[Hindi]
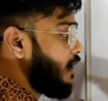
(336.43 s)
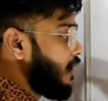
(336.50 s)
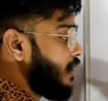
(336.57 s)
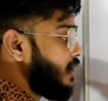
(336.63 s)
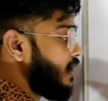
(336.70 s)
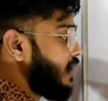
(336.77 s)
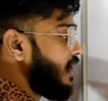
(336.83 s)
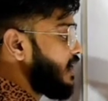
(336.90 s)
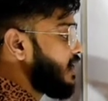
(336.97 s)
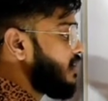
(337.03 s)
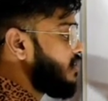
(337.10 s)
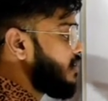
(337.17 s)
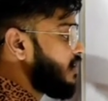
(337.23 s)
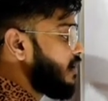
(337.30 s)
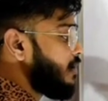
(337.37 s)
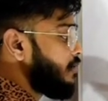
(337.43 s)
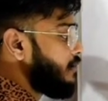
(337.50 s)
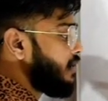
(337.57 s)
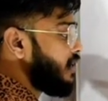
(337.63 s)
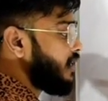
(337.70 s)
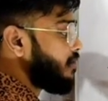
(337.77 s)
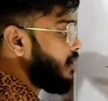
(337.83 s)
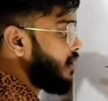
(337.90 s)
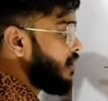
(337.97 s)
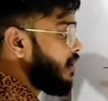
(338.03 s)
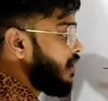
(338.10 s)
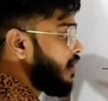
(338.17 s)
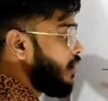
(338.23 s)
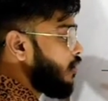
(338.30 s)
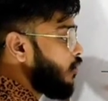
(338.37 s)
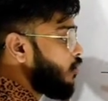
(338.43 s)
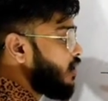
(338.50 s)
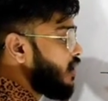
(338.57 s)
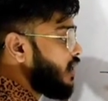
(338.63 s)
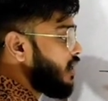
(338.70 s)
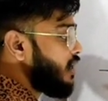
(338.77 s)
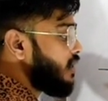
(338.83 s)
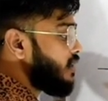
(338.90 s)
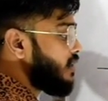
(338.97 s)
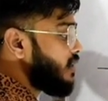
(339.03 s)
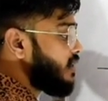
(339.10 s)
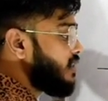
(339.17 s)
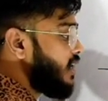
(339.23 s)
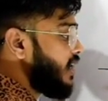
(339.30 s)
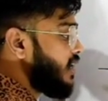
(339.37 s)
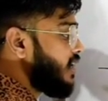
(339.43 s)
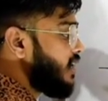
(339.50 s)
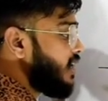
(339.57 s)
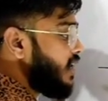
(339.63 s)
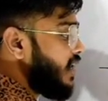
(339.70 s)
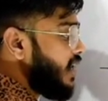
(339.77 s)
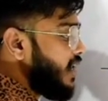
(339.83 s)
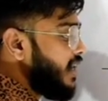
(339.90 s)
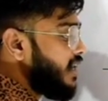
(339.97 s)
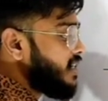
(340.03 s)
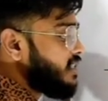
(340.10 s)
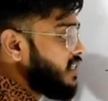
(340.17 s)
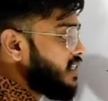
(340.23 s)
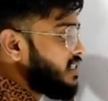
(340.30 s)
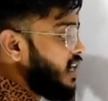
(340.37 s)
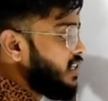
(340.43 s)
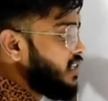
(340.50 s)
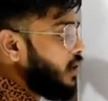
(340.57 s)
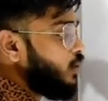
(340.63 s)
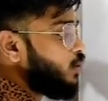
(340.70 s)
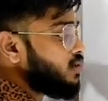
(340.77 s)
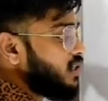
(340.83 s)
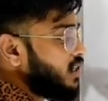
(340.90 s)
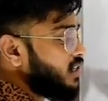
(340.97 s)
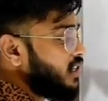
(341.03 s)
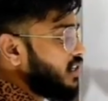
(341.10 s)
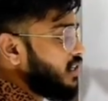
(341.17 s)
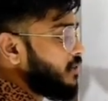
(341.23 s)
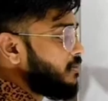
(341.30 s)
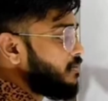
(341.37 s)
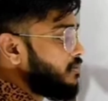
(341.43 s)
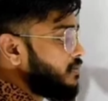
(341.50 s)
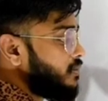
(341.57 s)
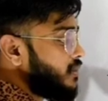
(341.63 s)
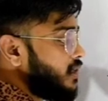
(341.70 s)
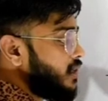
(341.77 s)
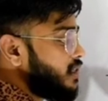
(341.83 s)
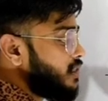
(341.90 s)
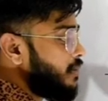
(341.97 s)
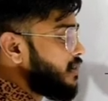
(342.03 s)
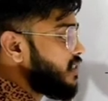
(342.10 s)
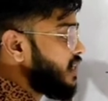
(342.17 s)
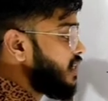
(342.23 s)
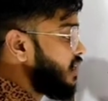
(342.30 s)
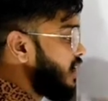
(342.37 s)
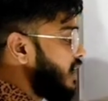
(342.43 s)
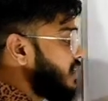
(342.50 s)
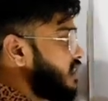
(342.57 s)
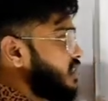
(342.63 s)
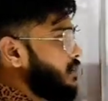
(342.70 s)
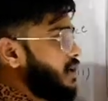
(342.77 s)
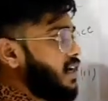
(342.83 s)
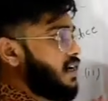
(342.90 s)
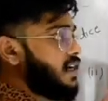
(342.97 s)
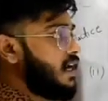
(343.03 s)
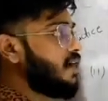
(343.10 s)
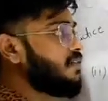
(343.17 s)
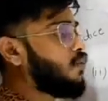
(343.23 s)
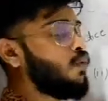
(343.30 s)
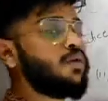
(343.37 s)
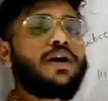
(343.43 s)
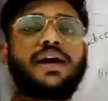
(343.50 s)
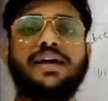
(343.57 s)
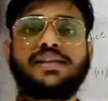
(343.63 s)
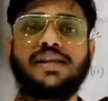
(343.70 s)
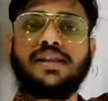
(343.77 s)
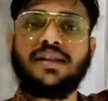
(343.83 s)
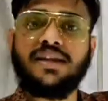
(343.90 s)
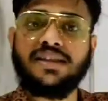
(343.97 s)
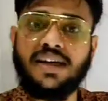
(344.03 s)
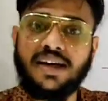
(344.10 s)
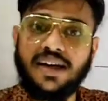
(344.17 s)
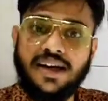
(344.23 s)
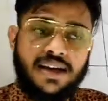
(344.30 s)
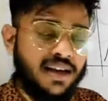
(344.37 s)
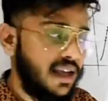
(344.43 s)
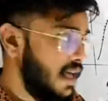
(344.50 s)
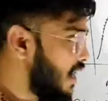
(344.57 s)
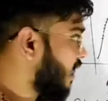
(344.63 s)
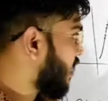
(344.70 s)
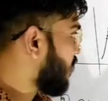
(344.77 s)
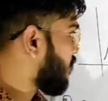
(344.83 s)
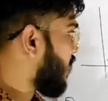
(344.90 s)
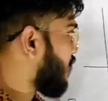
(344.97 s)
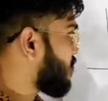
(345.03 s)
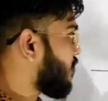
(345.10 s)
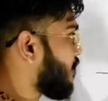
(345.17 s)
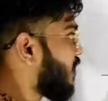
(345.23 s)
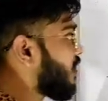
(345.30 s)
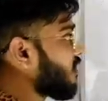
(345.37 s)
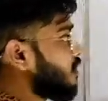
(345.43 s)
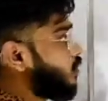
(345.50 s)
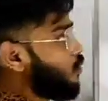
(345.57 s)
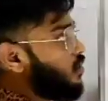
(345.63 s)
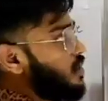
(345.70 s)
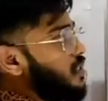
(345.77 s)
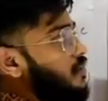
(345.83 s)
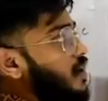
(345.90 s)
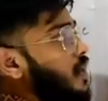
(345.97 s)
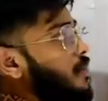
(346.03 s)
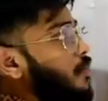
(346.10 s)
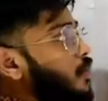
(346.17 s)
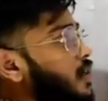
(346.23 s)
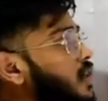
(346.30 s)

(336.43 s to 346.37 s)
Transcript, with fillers: रिलेटिव मिनिमा और ये एक से ज़्यादा हो सकते हैं समझ गए जैसे मेरा ग्राफ और आगे चलता जा रहा है अगर मैं आपसे बात करूं इस वाले पॉइंट